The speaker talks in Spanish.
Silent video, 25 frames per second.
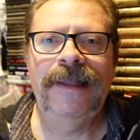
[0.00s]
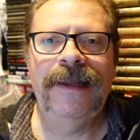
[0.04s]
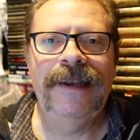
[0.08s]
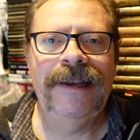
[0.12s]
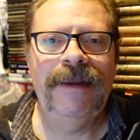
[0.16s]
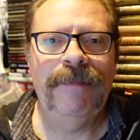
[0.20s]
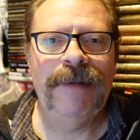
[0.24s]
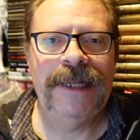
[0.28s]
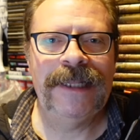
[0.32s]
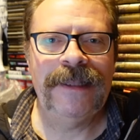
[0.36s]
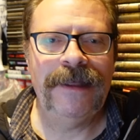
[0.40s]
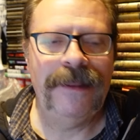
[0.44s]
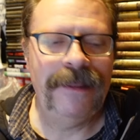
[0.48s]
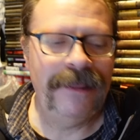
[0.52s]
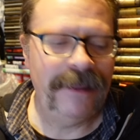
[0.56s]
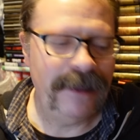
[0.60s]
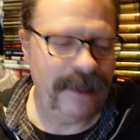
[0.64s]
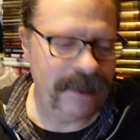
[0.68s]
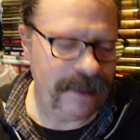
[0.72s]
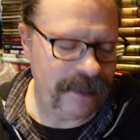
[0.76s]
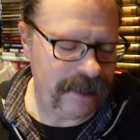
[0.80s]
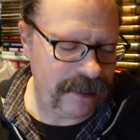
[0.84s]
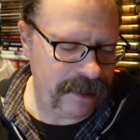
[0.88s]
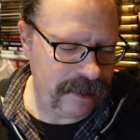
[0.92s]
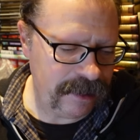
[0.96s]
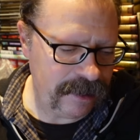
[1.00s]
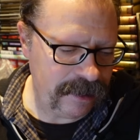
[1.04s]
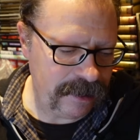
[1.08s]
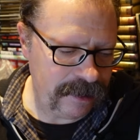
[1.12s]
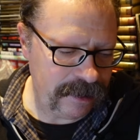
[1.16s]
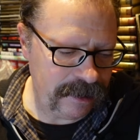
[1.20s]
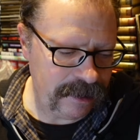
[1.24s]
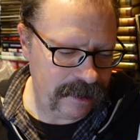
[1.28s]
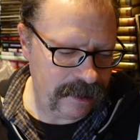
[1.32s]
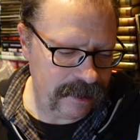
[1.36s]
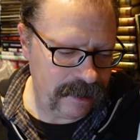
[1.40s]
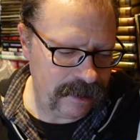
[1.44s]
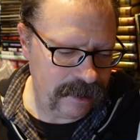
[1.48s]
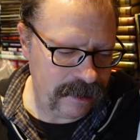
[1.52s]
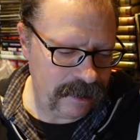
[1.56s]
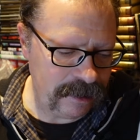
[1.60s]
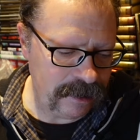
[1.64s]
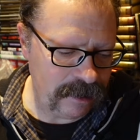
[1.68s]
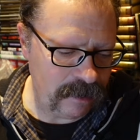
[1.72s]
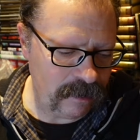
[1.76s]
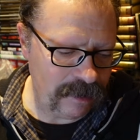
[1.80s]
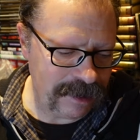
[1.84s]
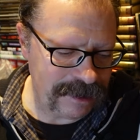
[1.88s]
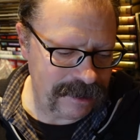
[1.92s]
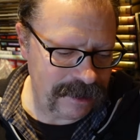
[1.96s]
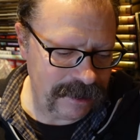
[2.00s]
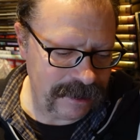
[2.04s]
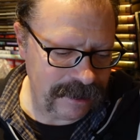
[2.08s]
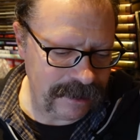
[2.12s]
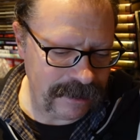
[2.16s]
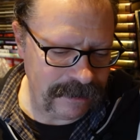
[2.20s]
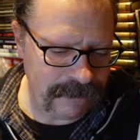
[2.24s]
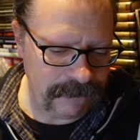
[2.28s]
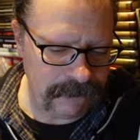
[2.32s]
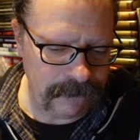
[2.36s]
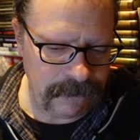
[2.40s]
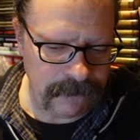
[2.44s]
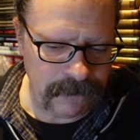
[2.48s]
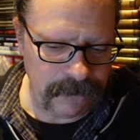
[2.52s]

la matanza de Guasita